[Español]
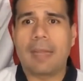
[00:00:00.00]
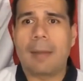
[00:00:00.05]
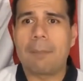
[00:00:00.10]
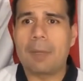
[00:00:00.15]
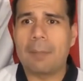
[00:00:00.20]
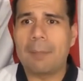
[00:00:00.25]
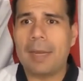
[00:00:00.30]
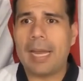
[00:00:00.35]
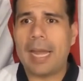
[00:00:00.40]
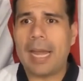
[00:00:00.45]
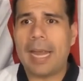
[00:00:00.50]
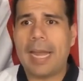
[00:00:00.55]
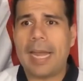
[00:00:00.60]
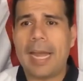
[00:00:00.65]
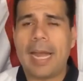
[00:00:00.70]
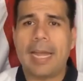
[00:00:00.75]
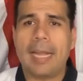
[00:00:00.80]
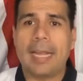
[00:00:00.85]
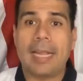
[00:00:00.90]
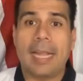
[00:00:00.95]
La primera
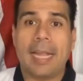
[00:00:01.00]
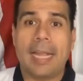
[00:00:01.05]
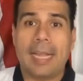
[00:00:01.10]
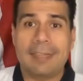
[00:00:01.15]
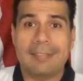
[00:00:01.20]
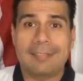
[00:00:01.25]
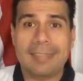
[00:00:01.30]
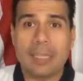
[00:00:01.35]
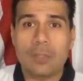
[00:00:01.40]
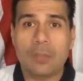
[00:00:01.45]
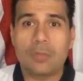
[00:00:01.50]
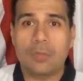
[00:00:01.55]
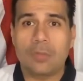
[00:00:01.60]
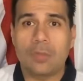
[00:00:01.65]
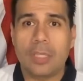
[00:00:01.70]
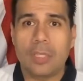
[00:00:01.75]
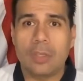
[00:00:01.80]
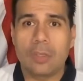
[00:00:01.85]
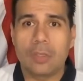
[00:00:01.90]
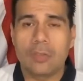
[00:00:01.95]
era que Estados
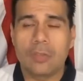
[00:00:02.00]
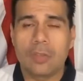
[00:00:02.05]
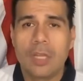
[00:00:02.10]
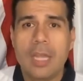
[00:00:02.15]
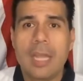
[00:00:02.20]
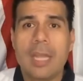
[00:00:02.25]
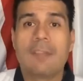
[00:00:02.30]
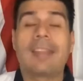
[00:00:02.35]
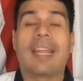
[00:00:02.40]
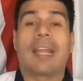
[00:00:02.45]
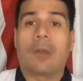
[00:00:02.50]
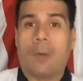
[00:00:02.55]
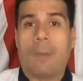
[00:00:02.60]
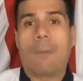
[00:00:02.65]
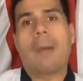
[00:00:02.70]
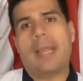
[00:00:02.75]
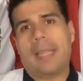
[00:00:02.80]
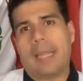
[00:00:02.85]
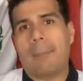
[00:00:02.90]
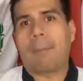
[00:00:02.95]
Unidos se
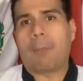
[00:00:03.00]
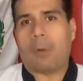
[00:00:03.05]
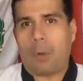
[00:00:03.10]
vaya,